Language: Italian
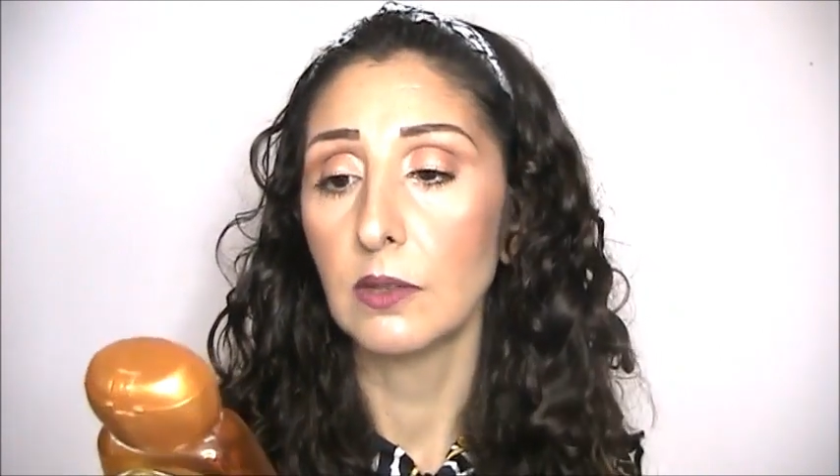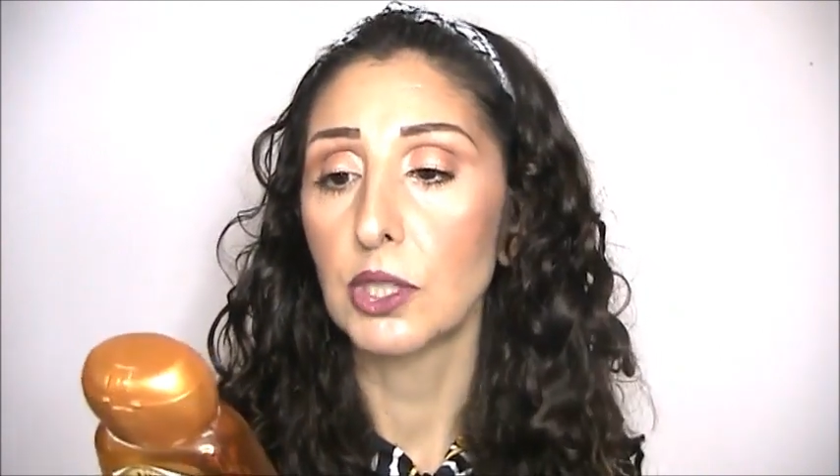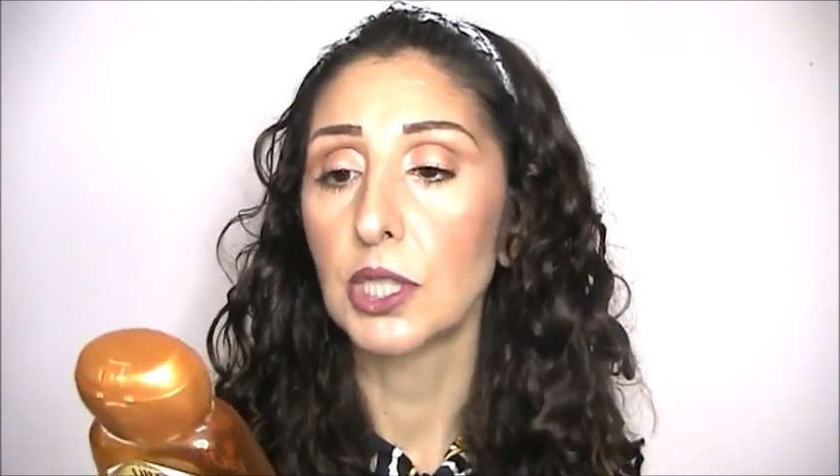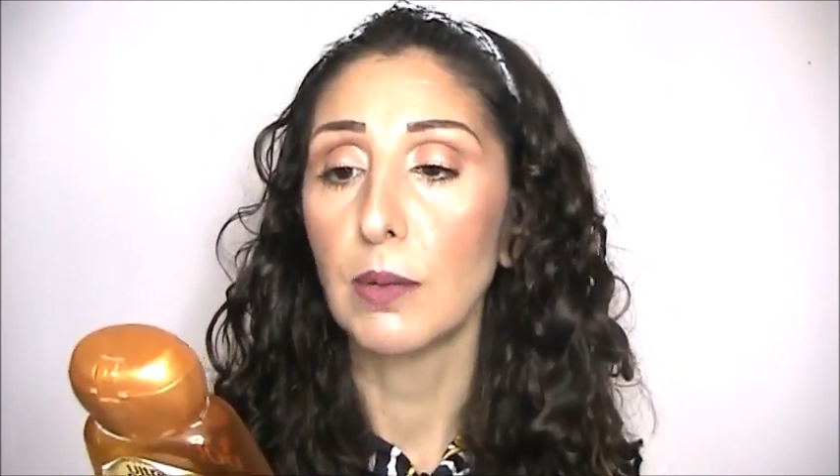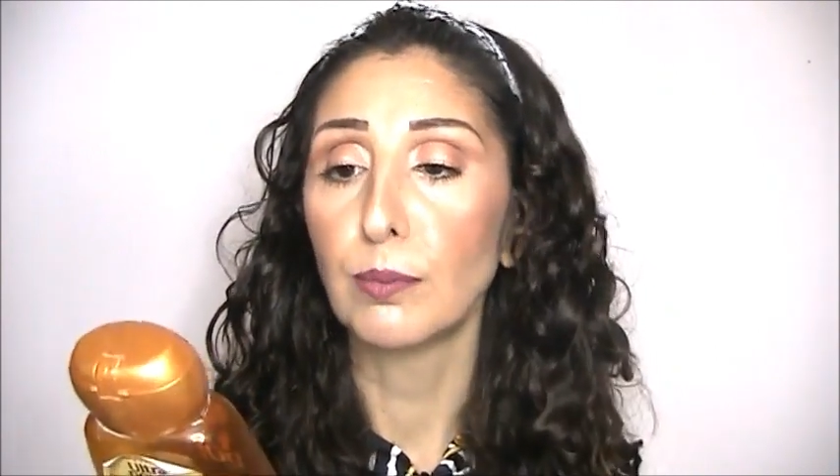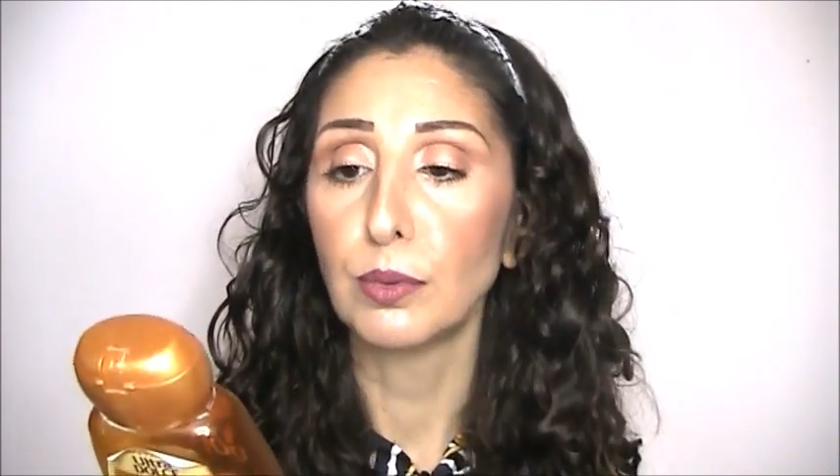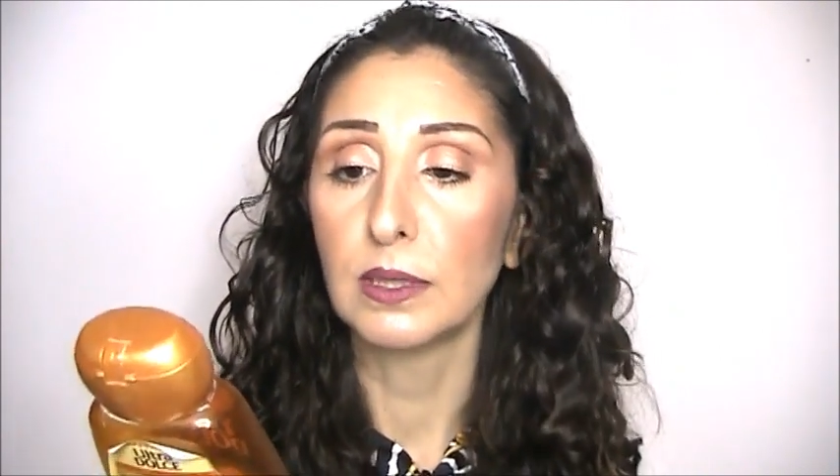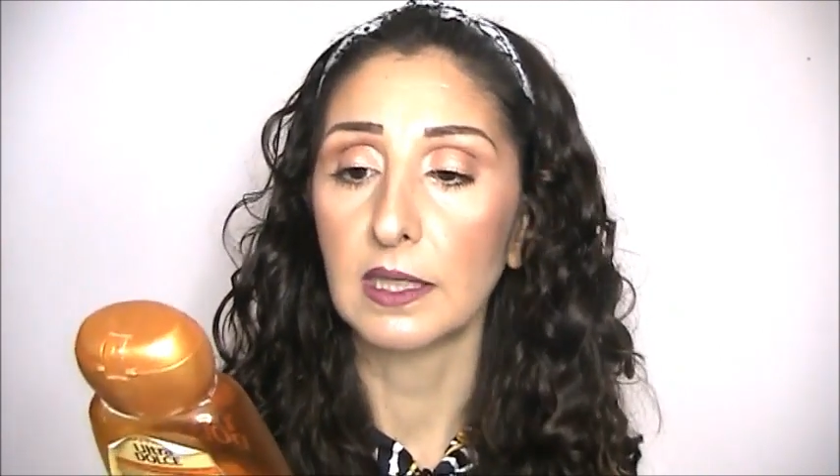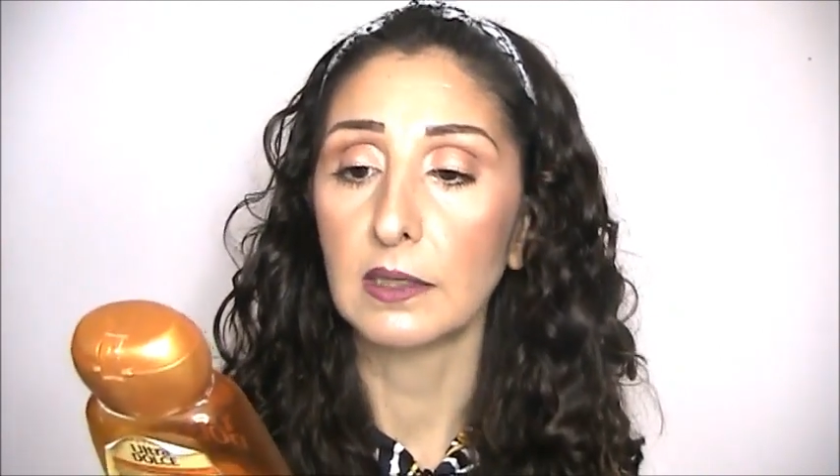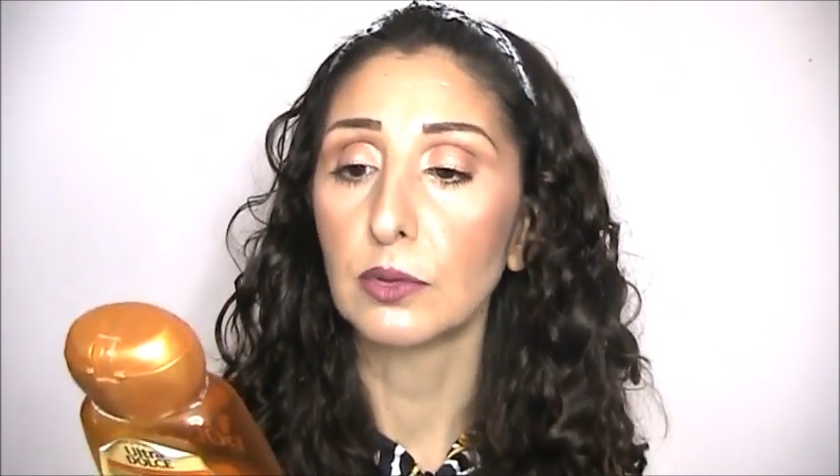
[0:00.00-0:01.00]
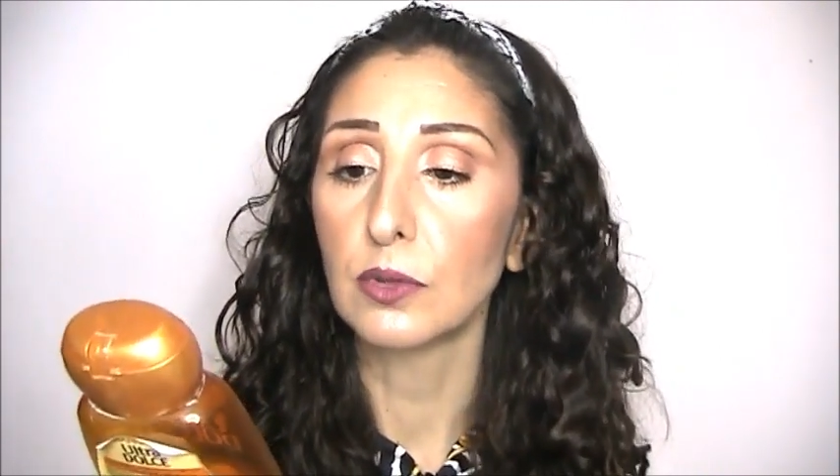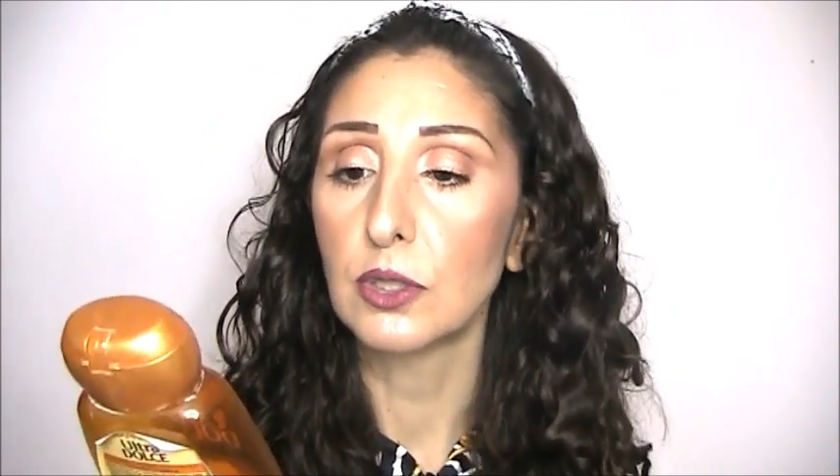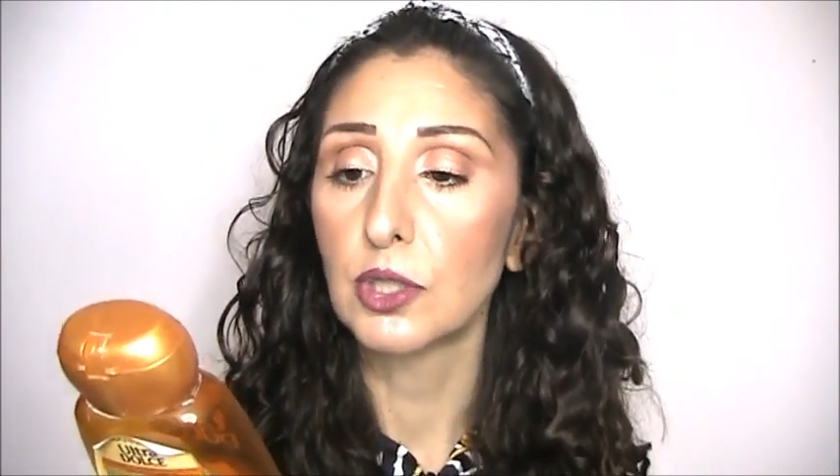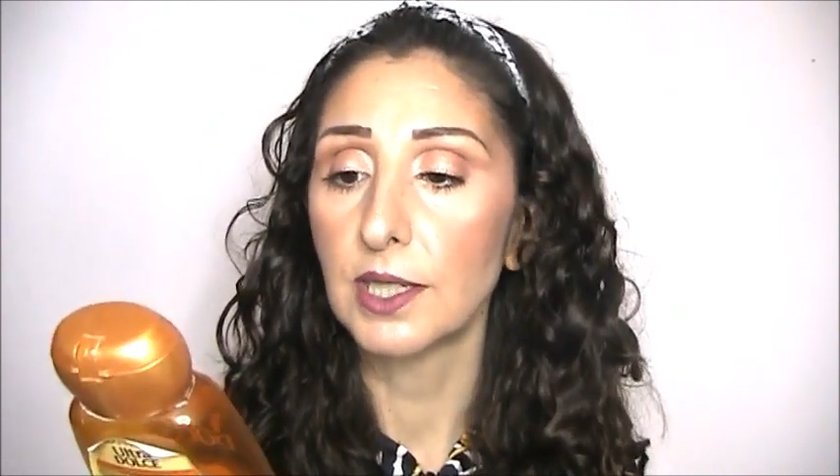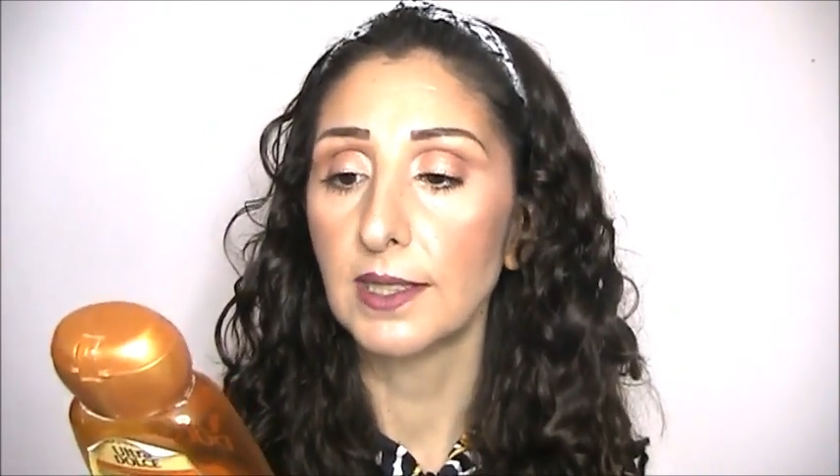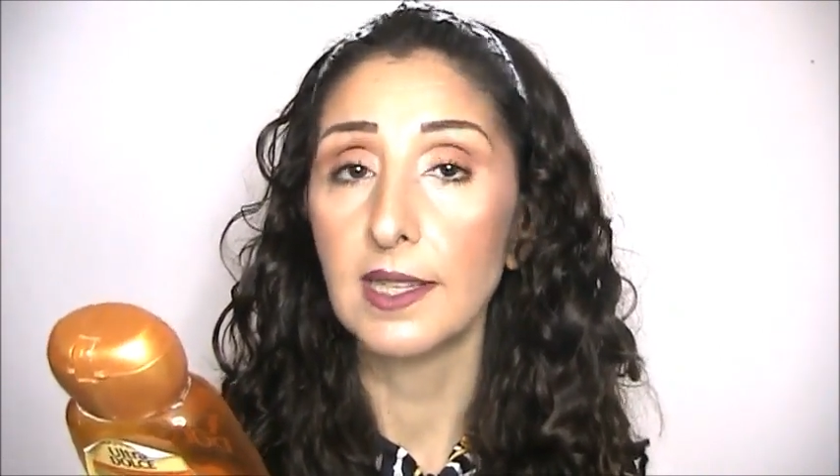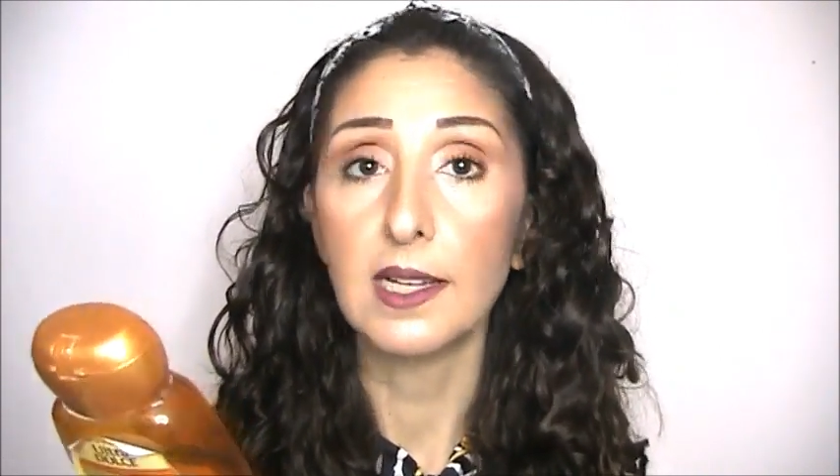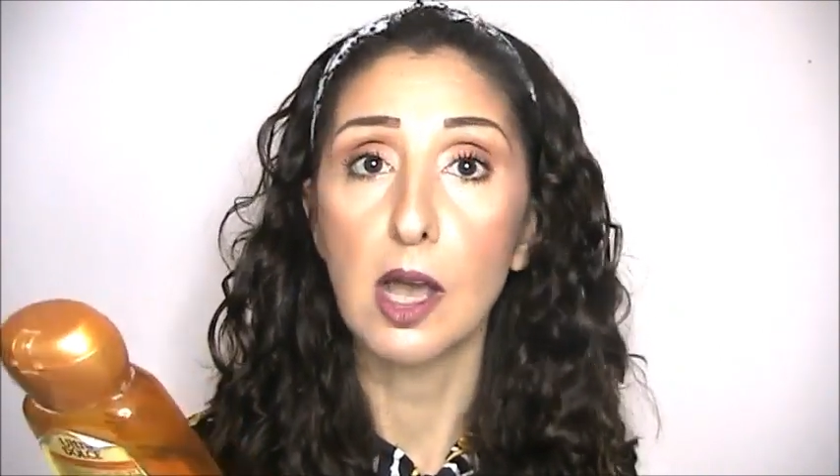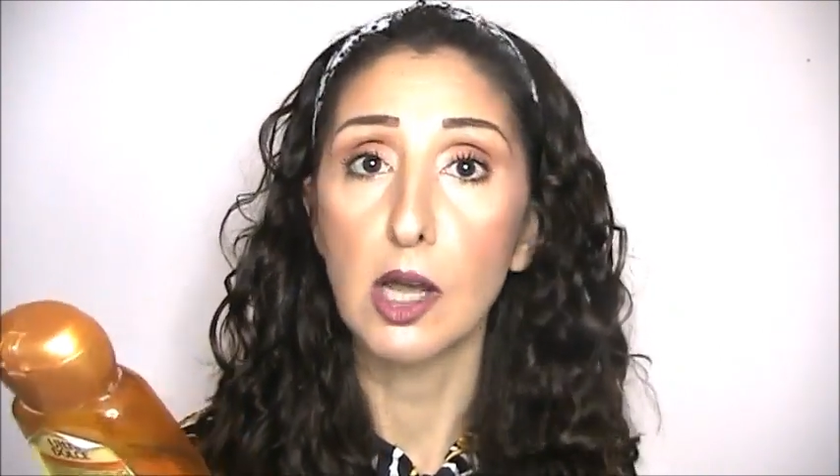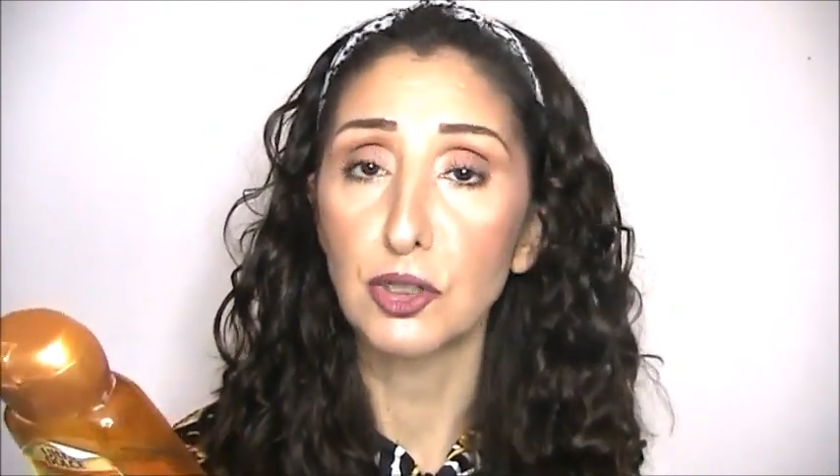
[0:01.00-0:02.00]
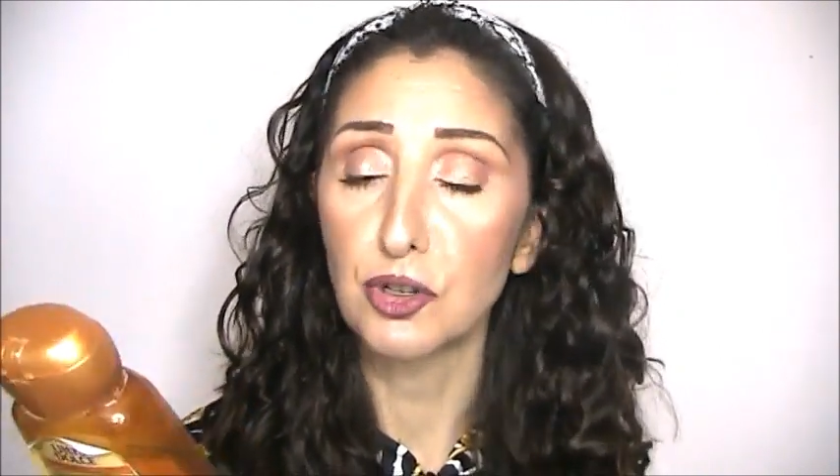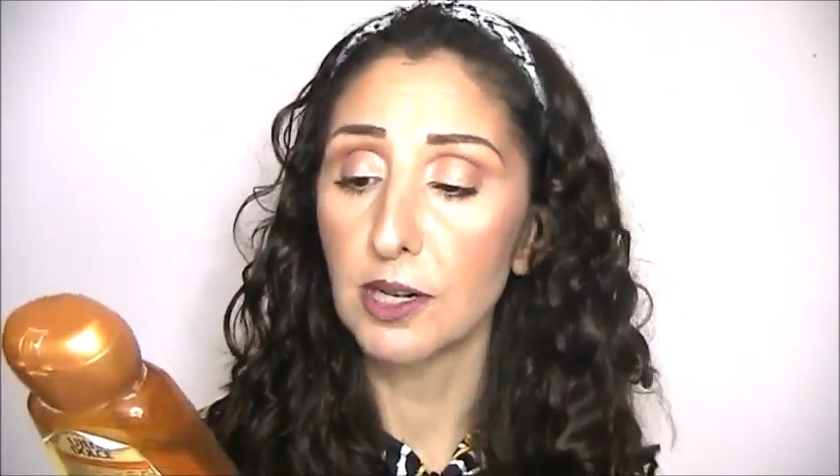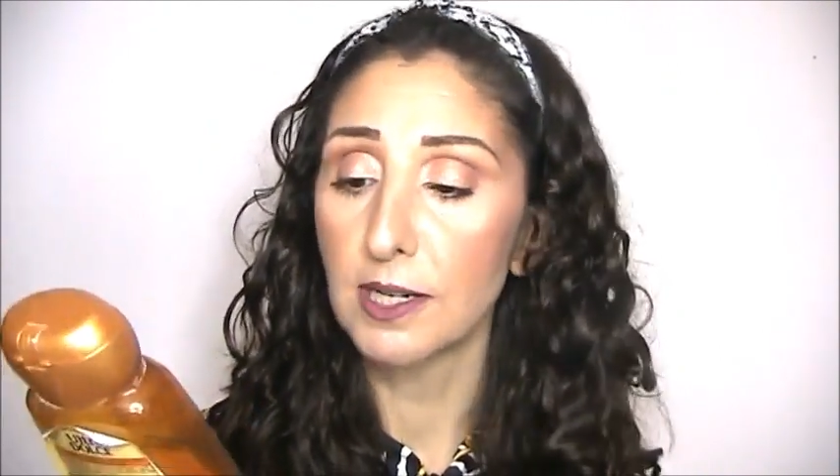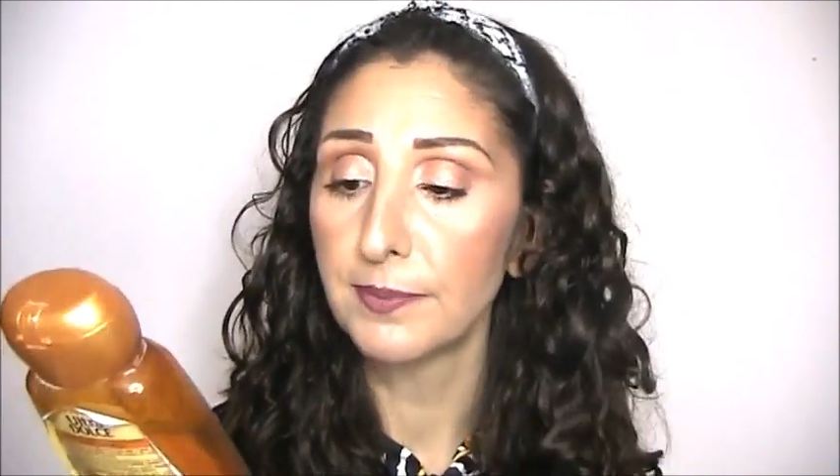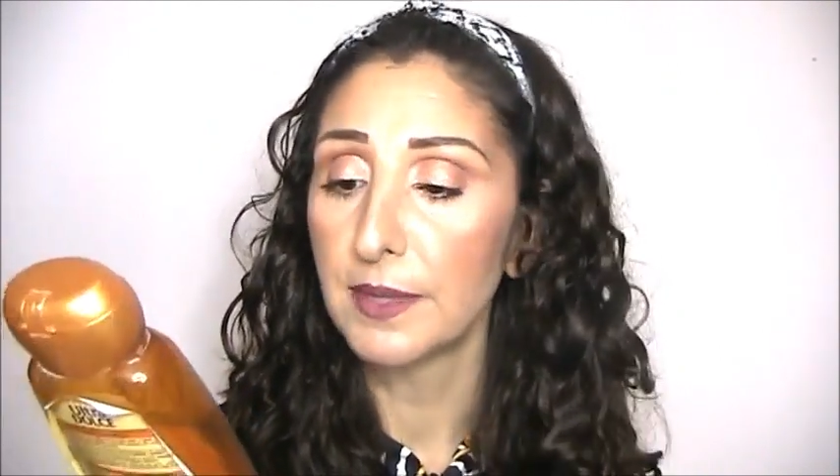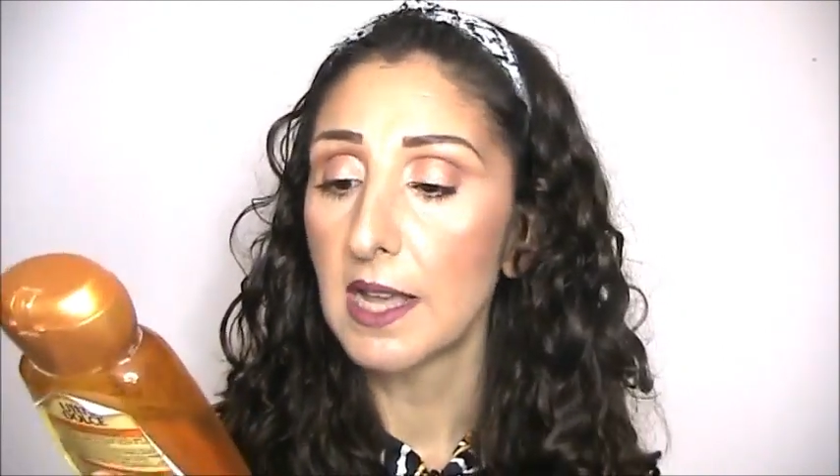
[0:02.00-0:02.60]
lo shampoo ultra dolce di Garnier,